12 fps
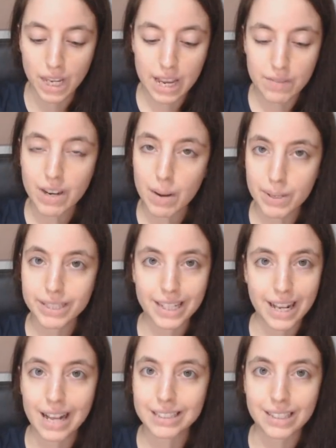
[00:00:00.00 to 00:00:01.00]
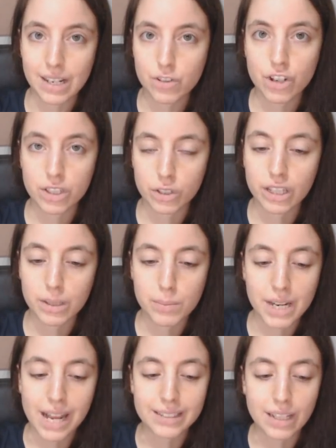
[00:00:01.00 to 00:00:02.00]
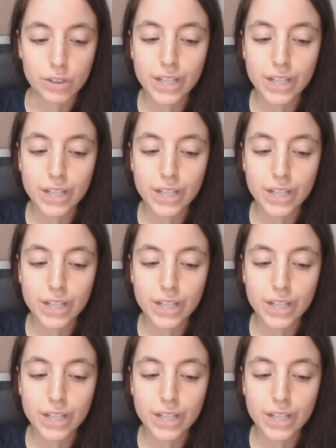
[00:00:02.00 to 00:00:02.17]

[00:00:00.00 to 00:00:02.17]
E veramente, ragazzi, leggetelo, datemi retta.